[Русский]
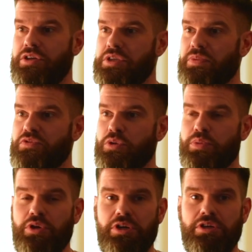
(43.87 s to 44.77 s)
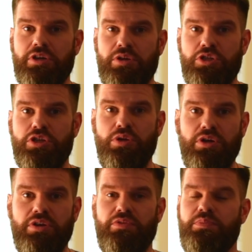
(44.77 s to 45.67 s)
И типа все плохо, короче,
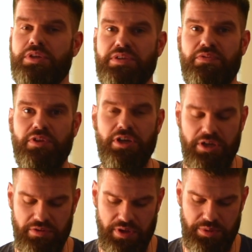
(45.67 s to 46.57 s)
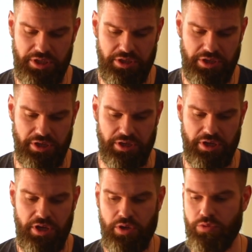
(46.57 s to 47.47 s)
Леха без флага вообще никак.
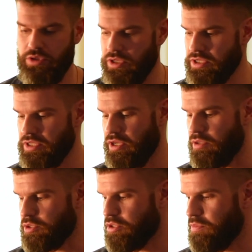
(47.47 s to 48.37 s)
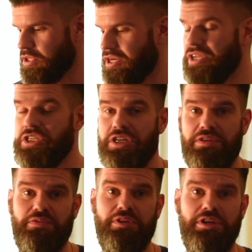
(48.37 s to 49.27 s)
Ну я не знаю, ну что мне, качать
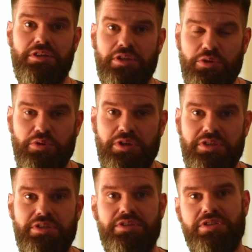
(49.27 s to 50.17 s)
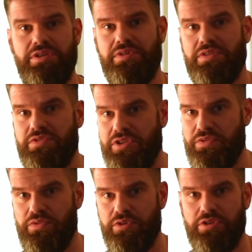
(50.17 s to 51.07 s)
флаг на то и заливать в
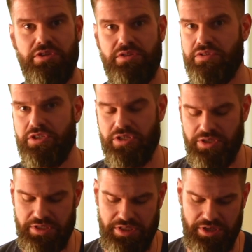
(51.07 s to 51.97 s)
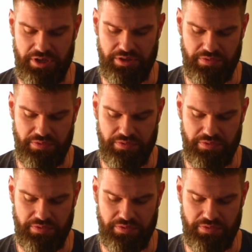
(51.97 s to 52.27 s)
телефон, это вообще как-то странно.